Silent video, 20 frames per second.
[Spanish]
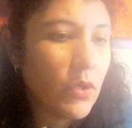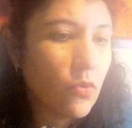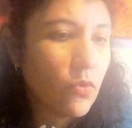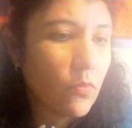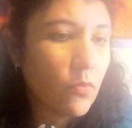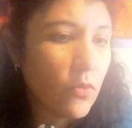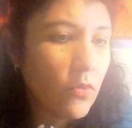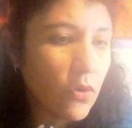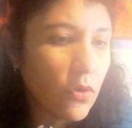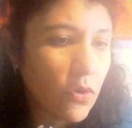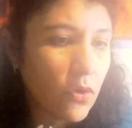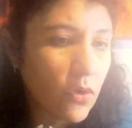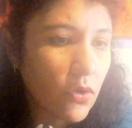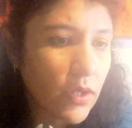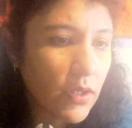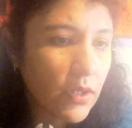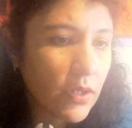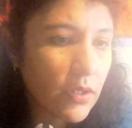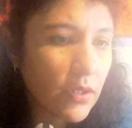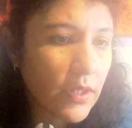humor
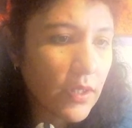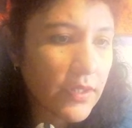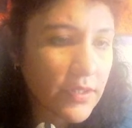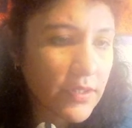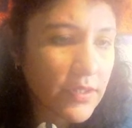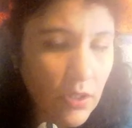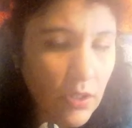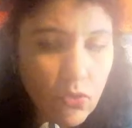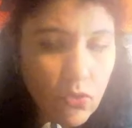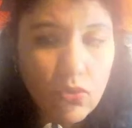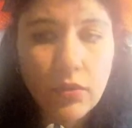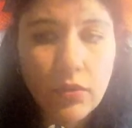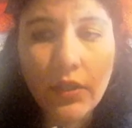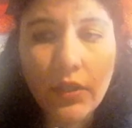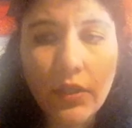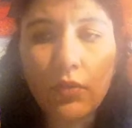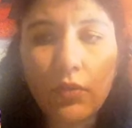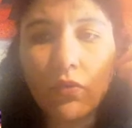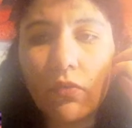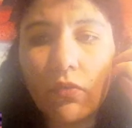de Estados
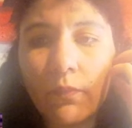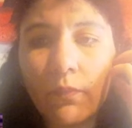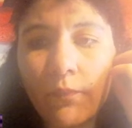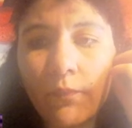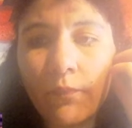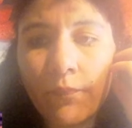Unidos,